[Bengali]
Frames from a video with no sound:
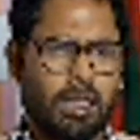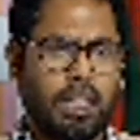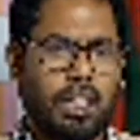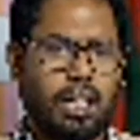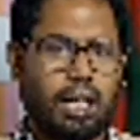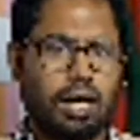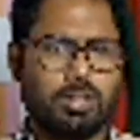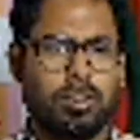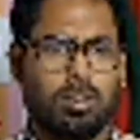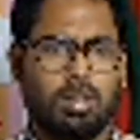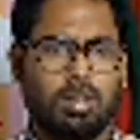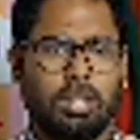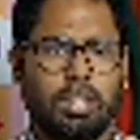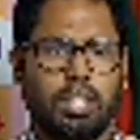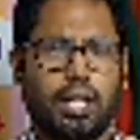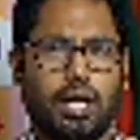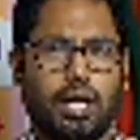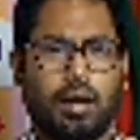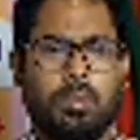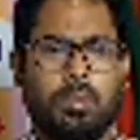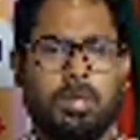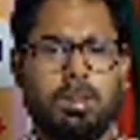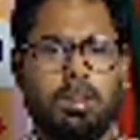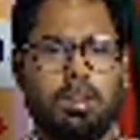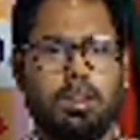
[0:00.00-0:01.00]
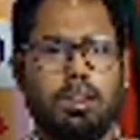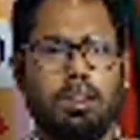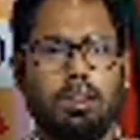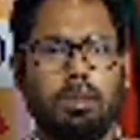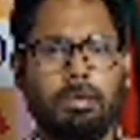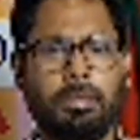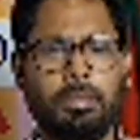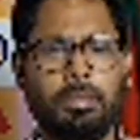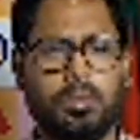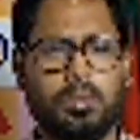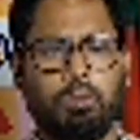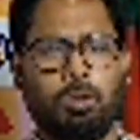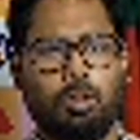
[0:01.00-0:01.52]
আসলে আমাদের
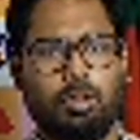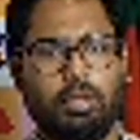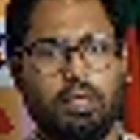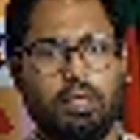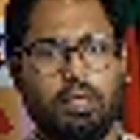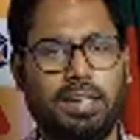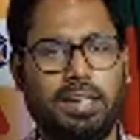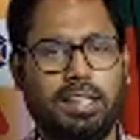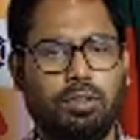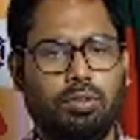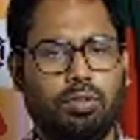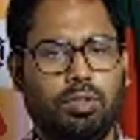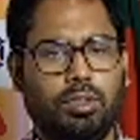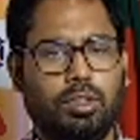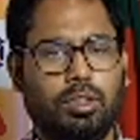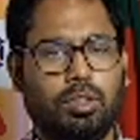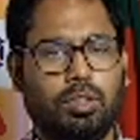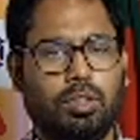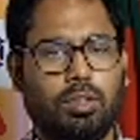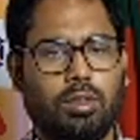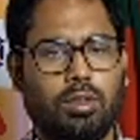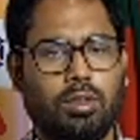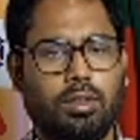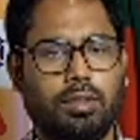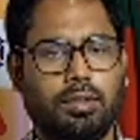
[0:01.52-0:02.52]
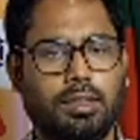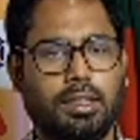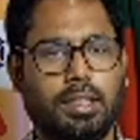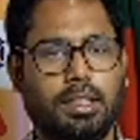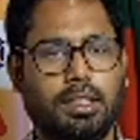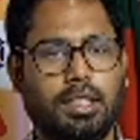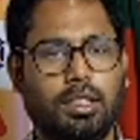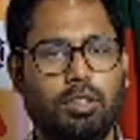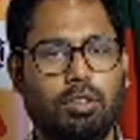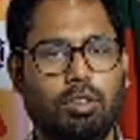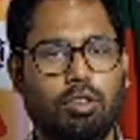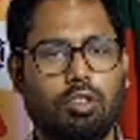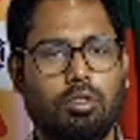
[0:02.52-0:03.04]
মেন উদ্দেশ্য হলো যে
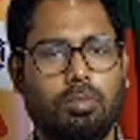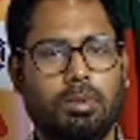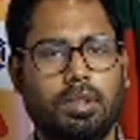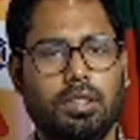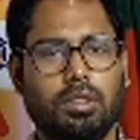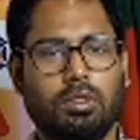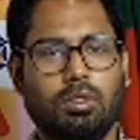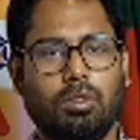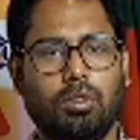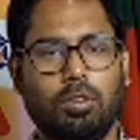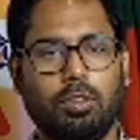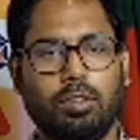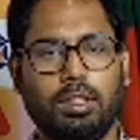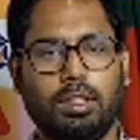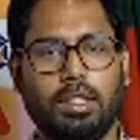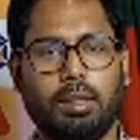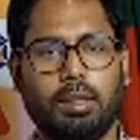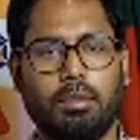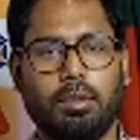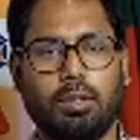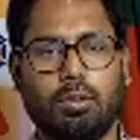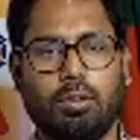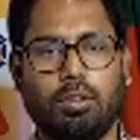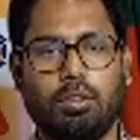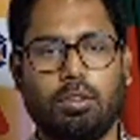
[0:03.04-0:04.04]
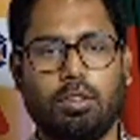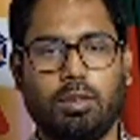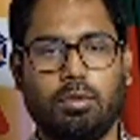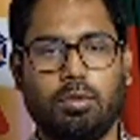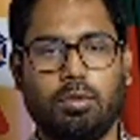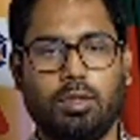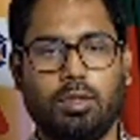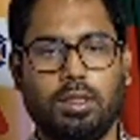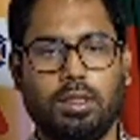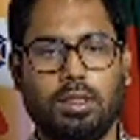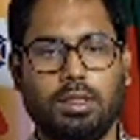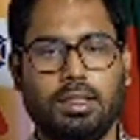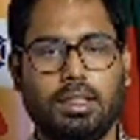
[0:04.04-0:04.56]
যে ডকুমেন্টসগুলো নিয়ে আমরা কথা
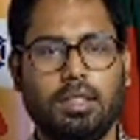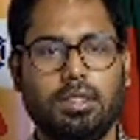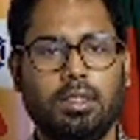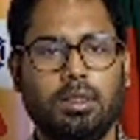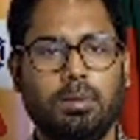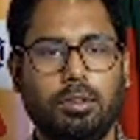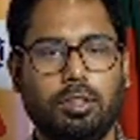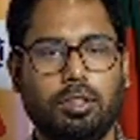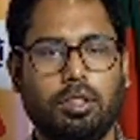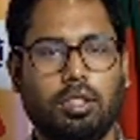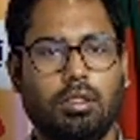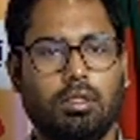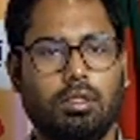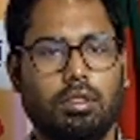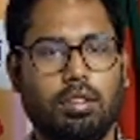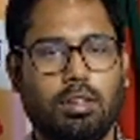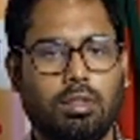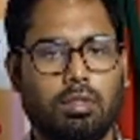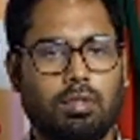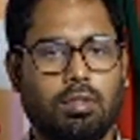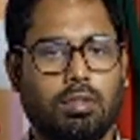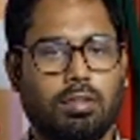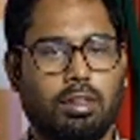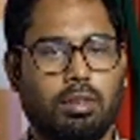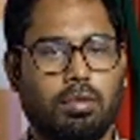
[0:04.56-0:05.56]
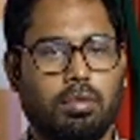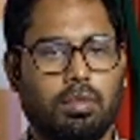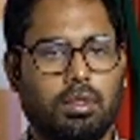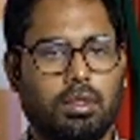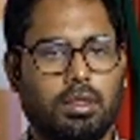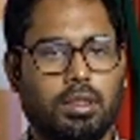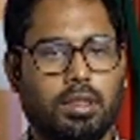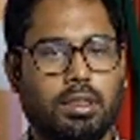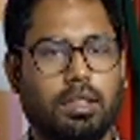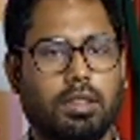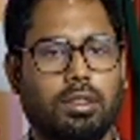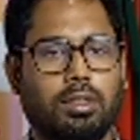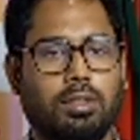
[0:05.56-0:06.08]
বলি যে যে বিষয়গুলো নিয়ে কথা বলি
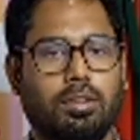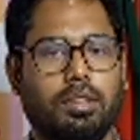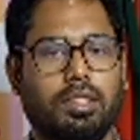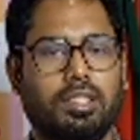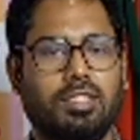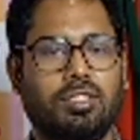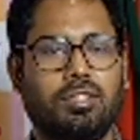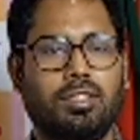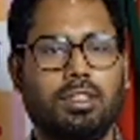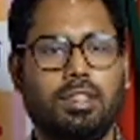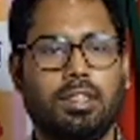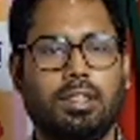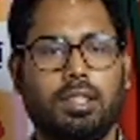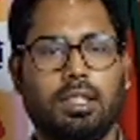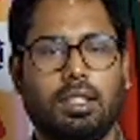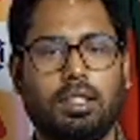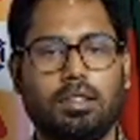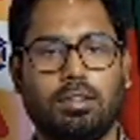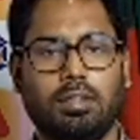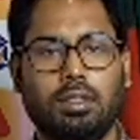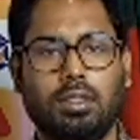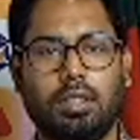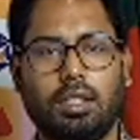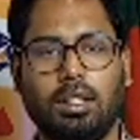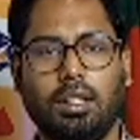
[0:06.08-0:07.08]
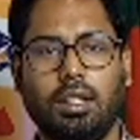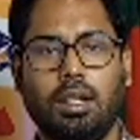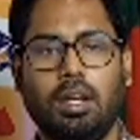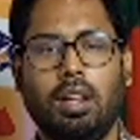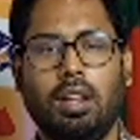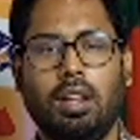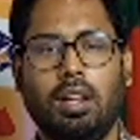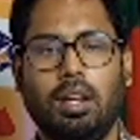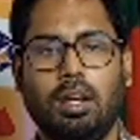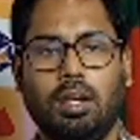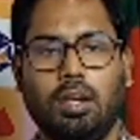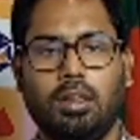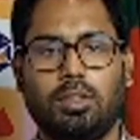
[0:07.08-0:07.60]
সেটা যেন স্টুডেন্টের আসলে
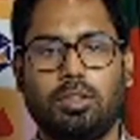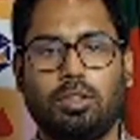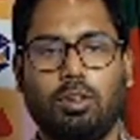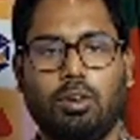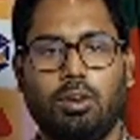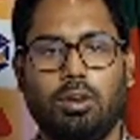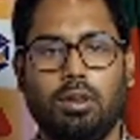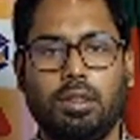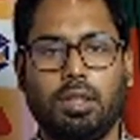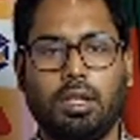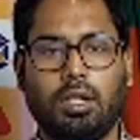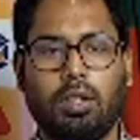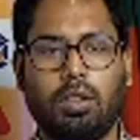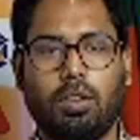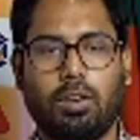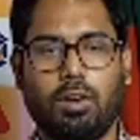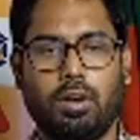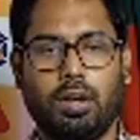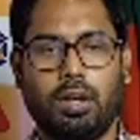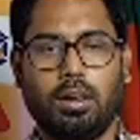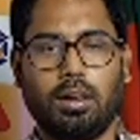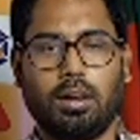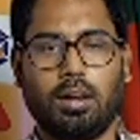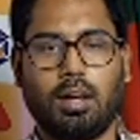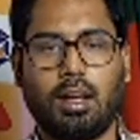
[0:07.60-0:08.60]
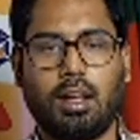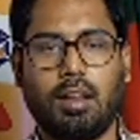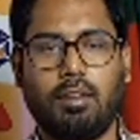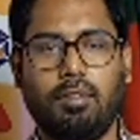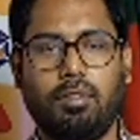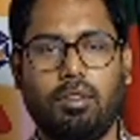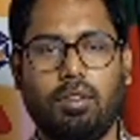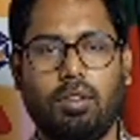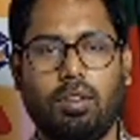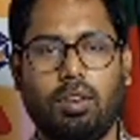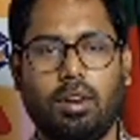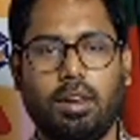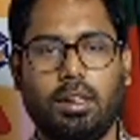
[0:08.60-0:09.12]
স ইয়া হয়
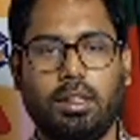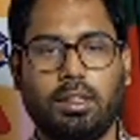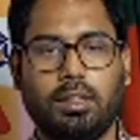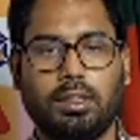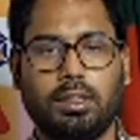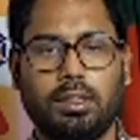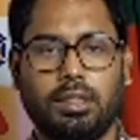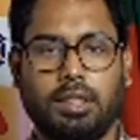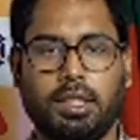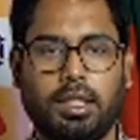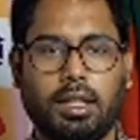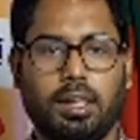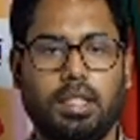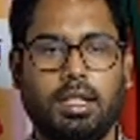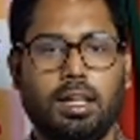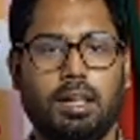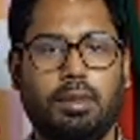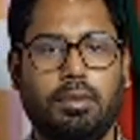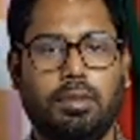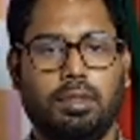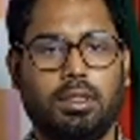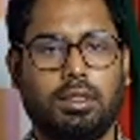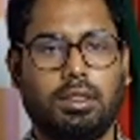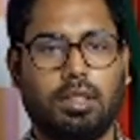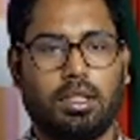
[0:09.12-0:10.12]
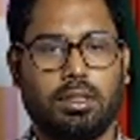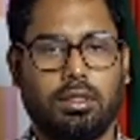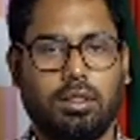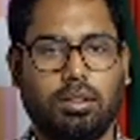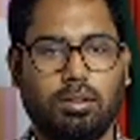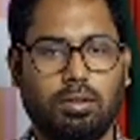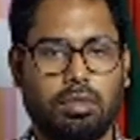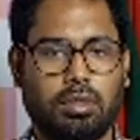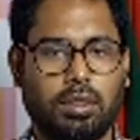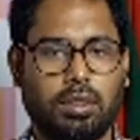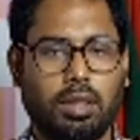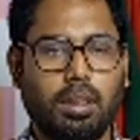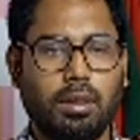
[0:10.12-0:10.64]
হেল্পফুল হয় তো সেখানে আমাদের
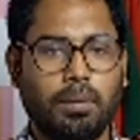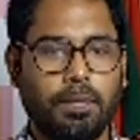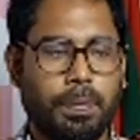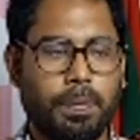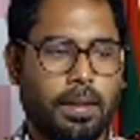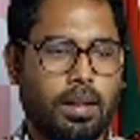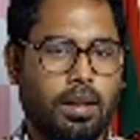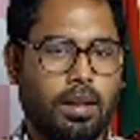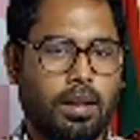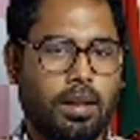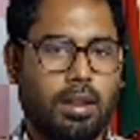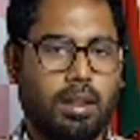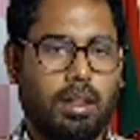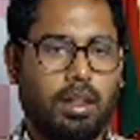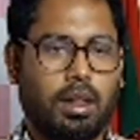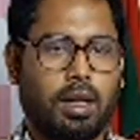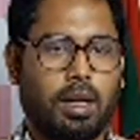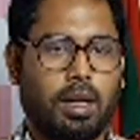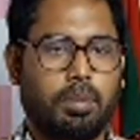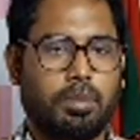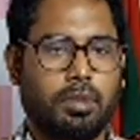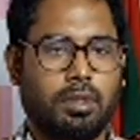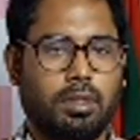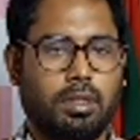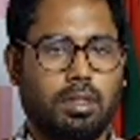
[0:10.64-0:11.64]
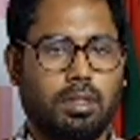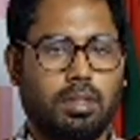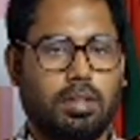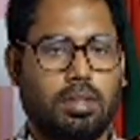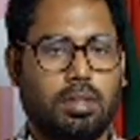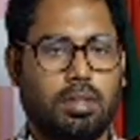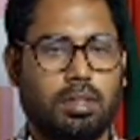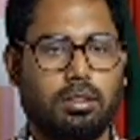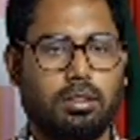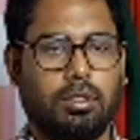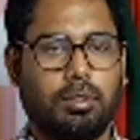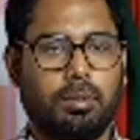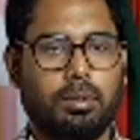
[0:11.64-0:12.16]
সার্থকতা আপনাদের
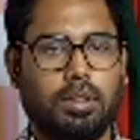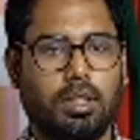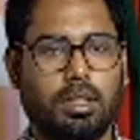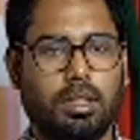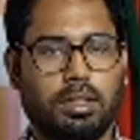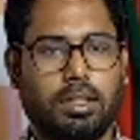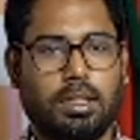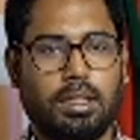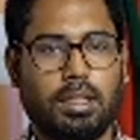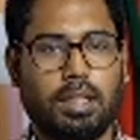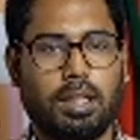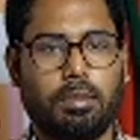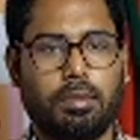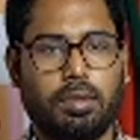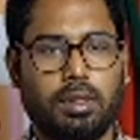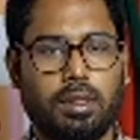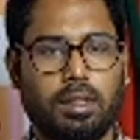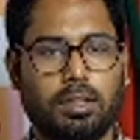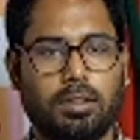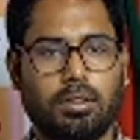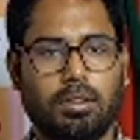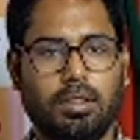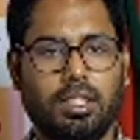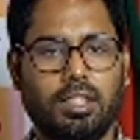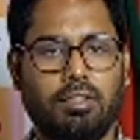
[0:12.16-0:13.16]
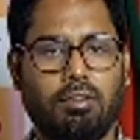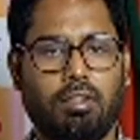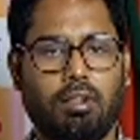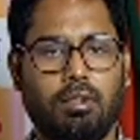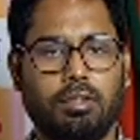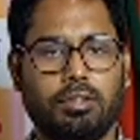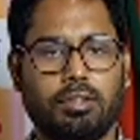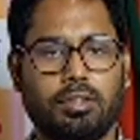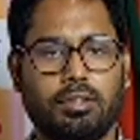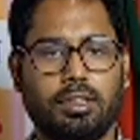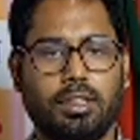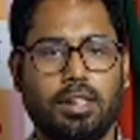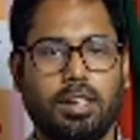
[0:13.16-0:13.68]
সুবিধার্থে আমরা আসলে
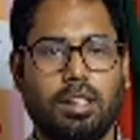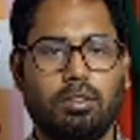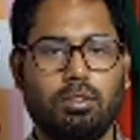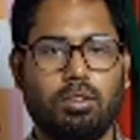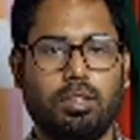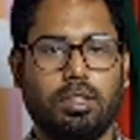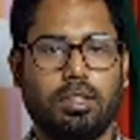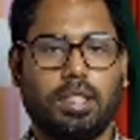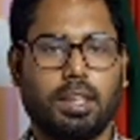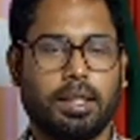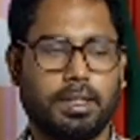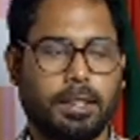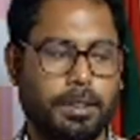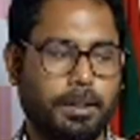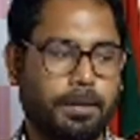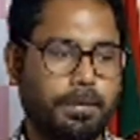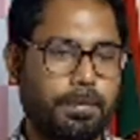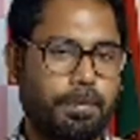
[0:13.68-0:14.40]
ইনফরমেশন শেয়ার করে থাকি